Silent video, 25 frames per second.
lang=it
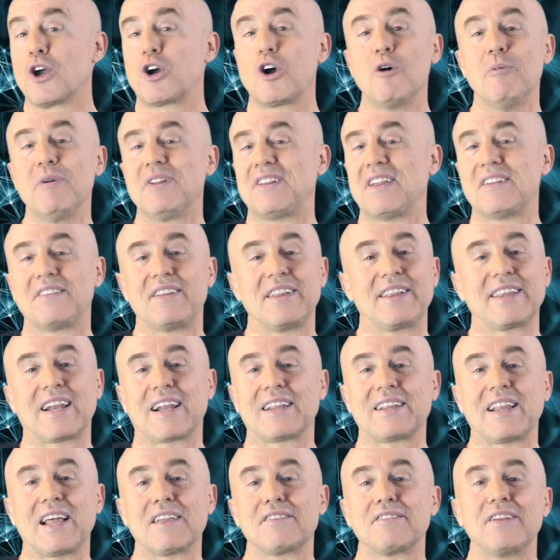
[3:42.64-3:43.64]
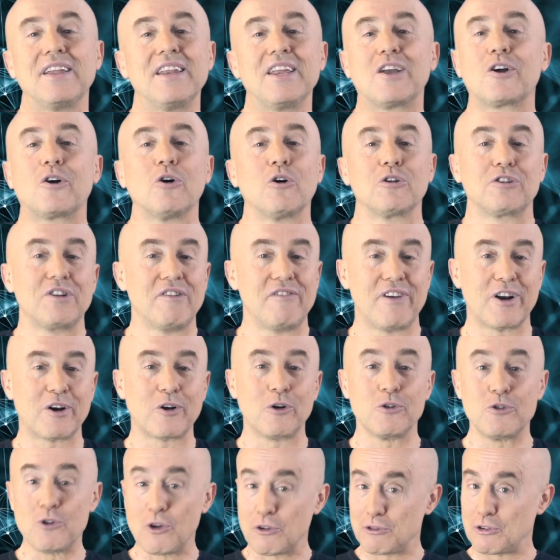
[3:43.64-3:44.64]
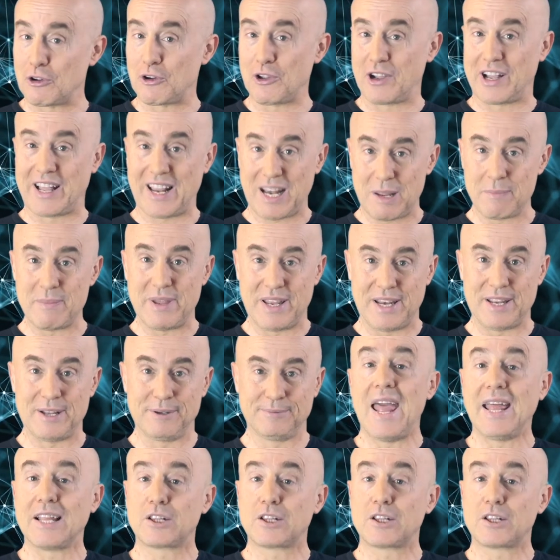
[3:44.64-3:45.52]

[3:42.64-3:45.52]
Come se si trattasse di cose vergognose o di crimini.